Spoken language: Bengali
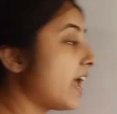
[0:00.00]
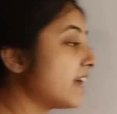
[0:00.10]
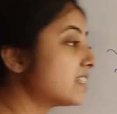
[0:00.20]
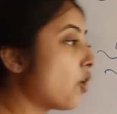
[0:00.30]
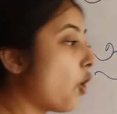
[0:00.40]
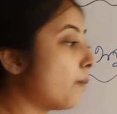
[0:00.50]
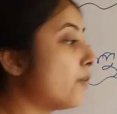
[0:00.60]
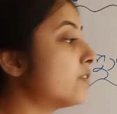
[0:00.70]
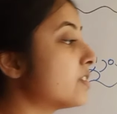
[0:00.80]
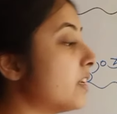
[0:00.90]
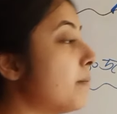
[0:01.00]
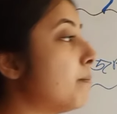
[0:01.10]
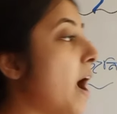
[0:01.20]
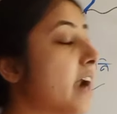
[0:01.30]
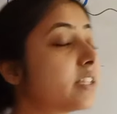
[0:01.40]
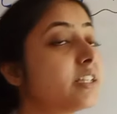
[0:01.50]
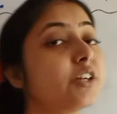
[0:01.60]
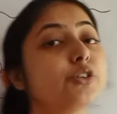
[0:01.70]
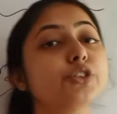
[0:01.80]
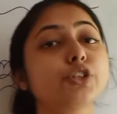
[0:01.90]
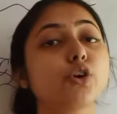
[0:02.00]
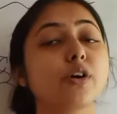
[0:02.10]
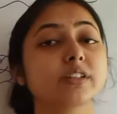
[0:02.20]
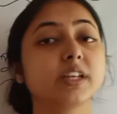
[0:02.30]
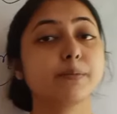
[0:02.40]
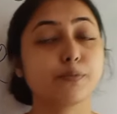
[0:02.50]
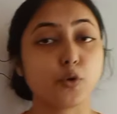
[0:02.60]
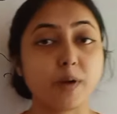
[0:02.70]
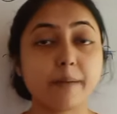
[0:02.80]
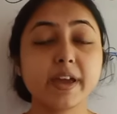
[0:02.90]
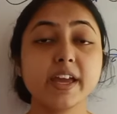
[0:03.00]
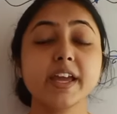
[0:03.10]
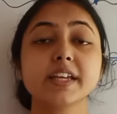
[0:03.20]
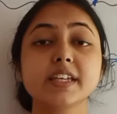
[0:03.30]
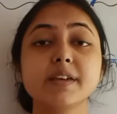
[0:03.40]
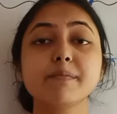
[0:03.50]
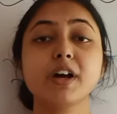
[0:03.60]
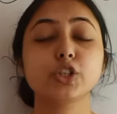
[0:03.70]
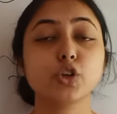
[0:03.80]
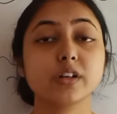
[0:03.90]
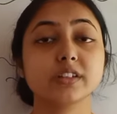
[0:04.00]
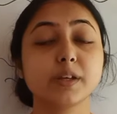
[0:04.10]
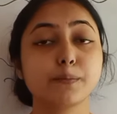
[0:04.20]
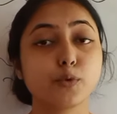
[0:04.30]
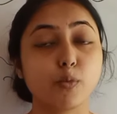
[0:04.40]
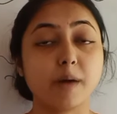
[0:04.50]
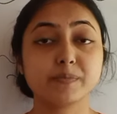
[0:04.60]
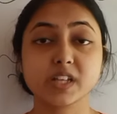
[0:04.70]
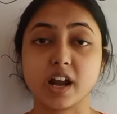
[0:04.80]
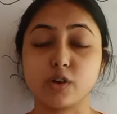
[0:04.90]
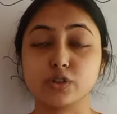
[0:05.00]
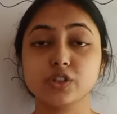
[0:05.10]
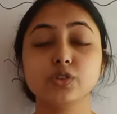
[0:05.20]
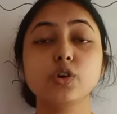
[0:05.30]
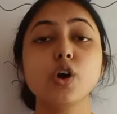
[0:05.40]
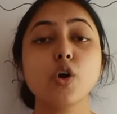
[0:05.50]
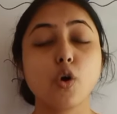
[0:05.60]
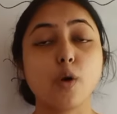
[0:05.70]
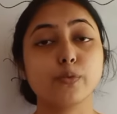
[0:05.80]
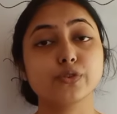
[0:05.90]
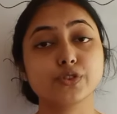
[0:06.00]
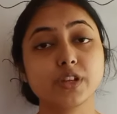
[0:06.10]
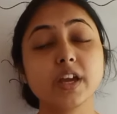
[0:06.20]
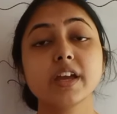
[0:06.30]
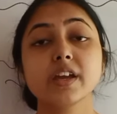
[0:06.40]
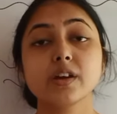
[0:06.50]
এই যে অপুঞ্জনী বাহ্যিক কোনো শর্তের প্রভাবে কিংবা শর্তের প্রভাব ছাড়াও কিন্তু অপুঞ্জনী